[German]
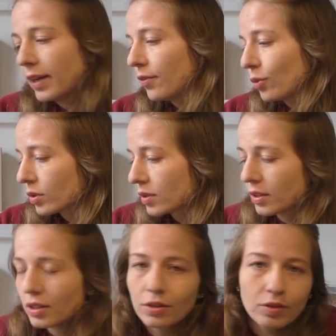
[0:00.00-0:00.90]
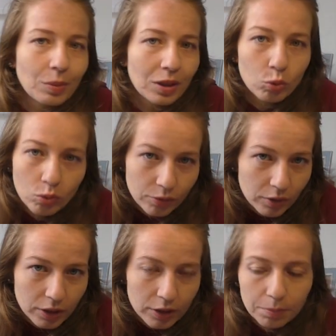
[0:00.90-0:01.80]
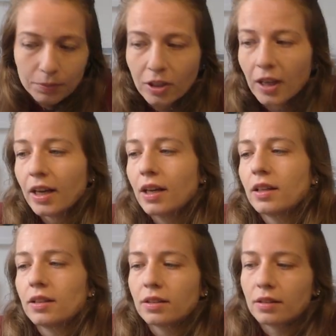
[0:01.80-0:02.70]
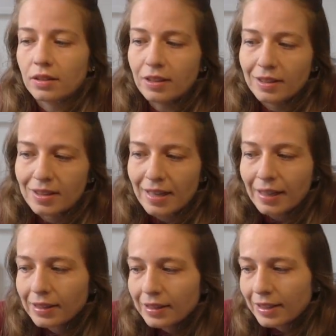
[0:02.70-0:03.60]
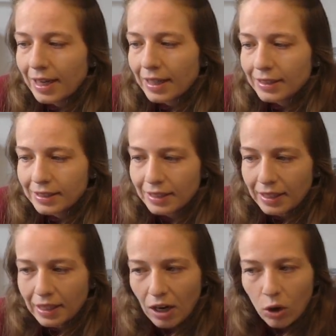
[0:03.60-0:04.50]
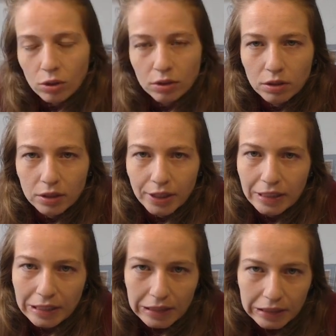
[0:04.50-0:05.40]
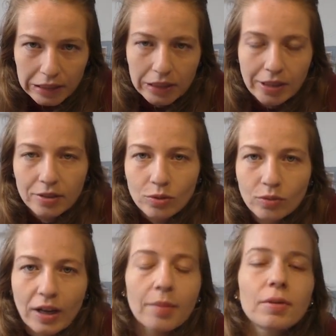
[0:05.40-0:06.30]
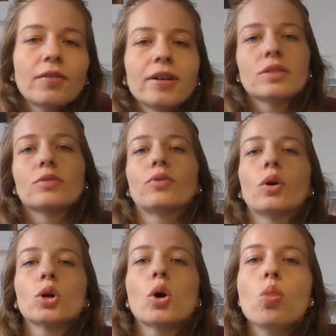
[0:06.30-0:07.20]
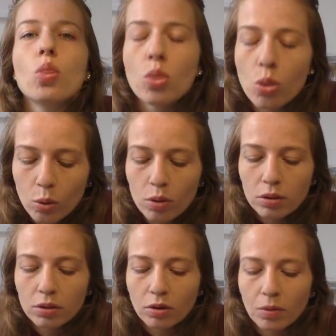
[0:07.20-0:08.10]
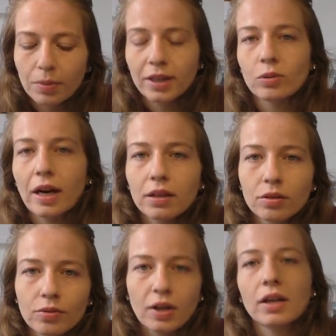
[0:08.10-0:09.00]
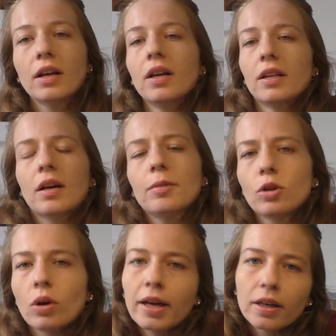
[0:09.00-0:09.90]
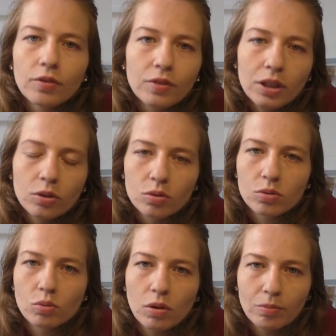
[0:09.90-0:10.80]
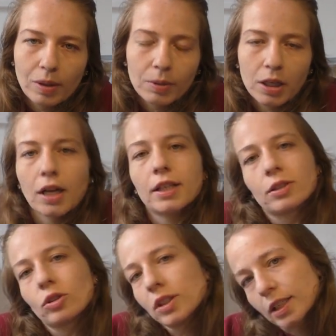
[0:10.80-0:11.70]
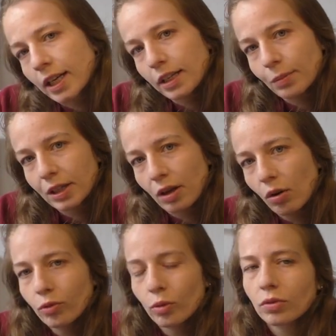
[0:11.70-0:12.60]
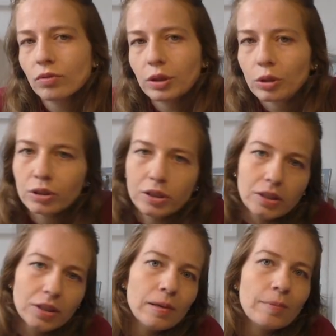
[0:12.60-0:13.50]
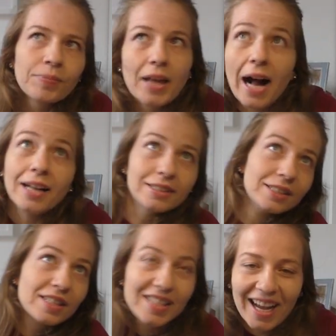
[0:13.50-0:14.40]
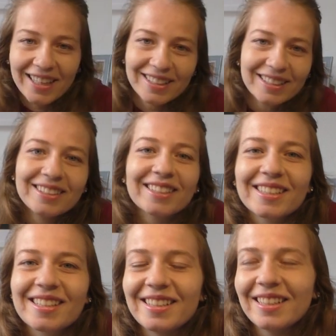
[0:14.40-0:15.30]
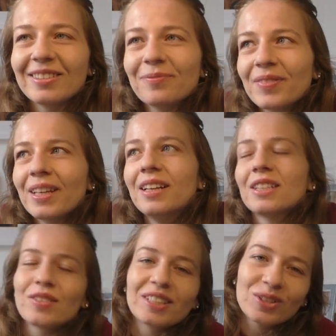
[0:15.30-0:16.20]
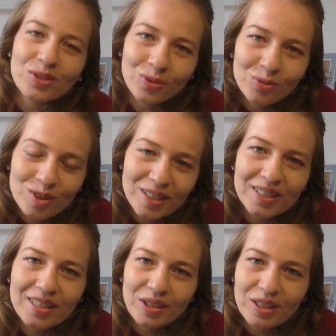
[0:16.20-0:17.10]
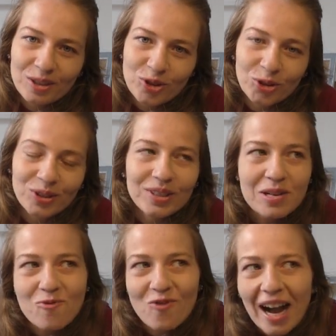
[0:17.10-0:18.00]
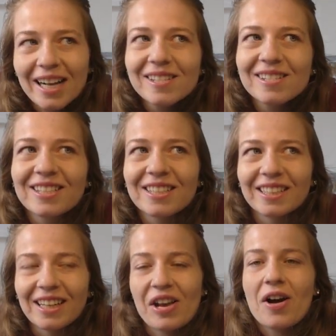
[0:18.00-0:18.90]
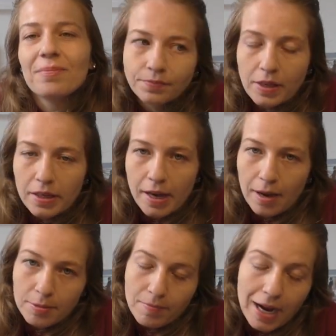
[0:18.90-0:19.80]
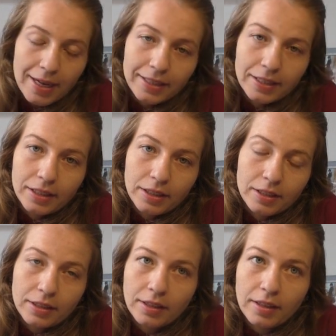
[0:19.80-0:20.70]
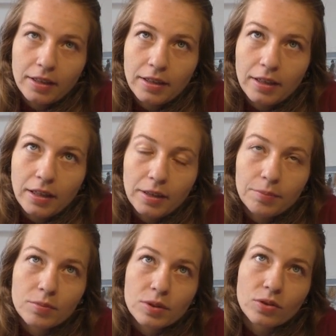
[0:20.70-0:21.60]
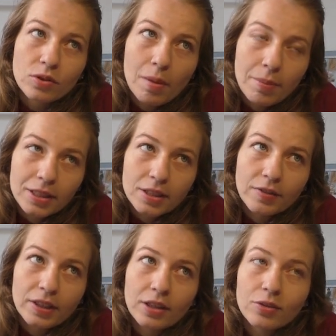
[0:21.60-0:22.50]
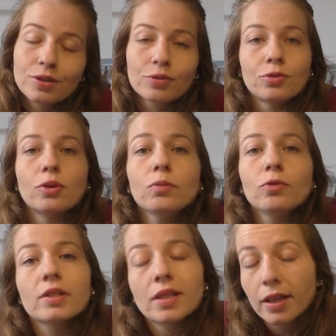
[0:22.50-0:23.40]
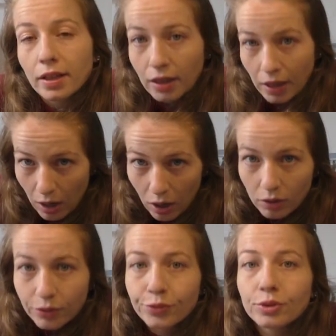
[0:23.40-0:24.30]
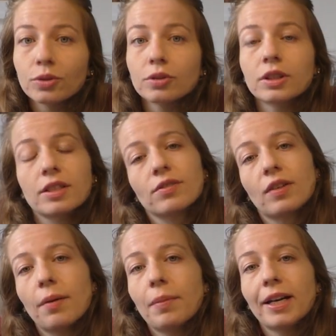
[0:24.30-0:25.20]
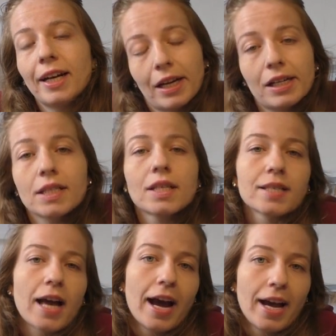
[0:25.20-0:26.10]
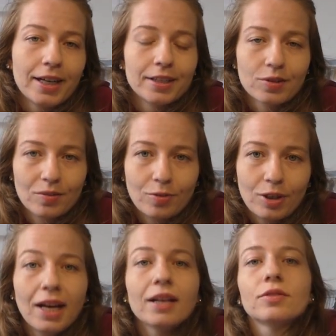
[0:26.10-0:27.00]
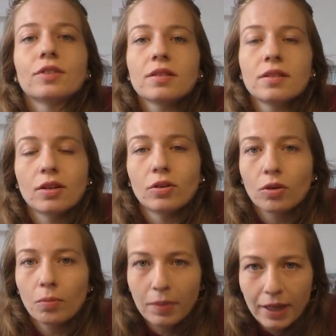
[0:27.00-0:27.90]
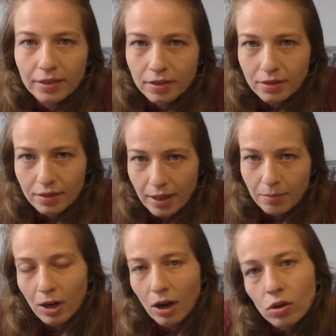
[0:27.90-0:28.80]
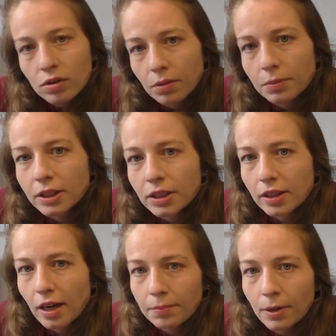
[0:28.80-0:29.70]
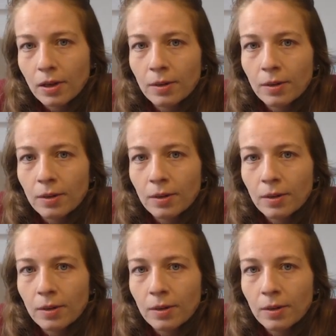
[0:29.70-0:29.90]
Er wusste nicht, wie man Hufe gibt. Den Sattel kannte er auch noch nicht richtig. Also wir haben quasi von null komplett angefangen. Da habe ich auch einige Videos zu auf meinem Kanal. Da könnt ihr gerne mal drauf gucken, wenn euch die alten Zeiten interessieren. 2015 ist ja jetzt schon ein Weilchen her. Ich habe Mali im Sommer 2015 gekauft und das war mein erstes eigenes Pferd, was ich auch komplett selber ausgebildet habe.